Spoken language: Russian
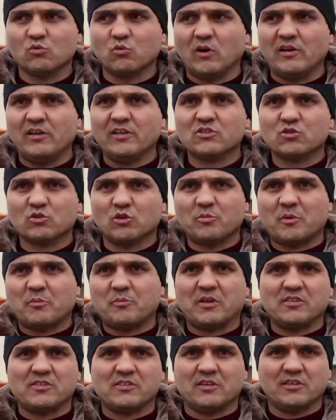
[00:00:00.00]
в туалет, что ли,
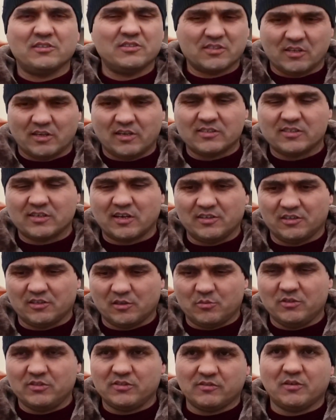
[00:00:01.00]
попросил. Я не знаю, я
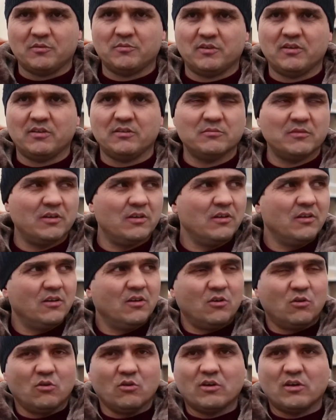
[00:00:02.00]
занят был своим делом.
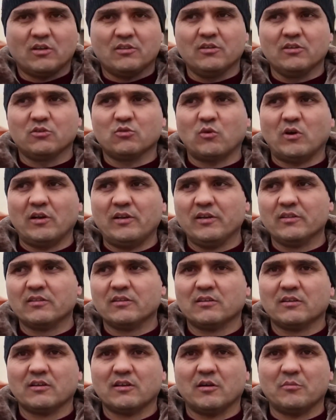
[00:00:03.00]
Он ходил в туалет,
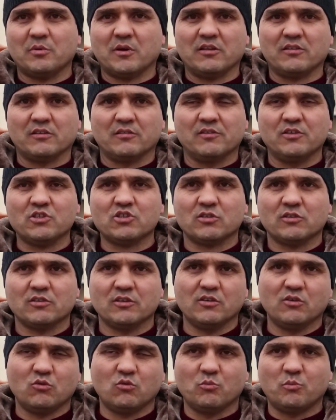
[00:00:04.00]
обратно вышел
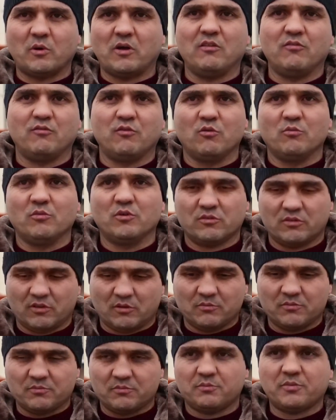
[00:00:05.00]
и упал в обморок там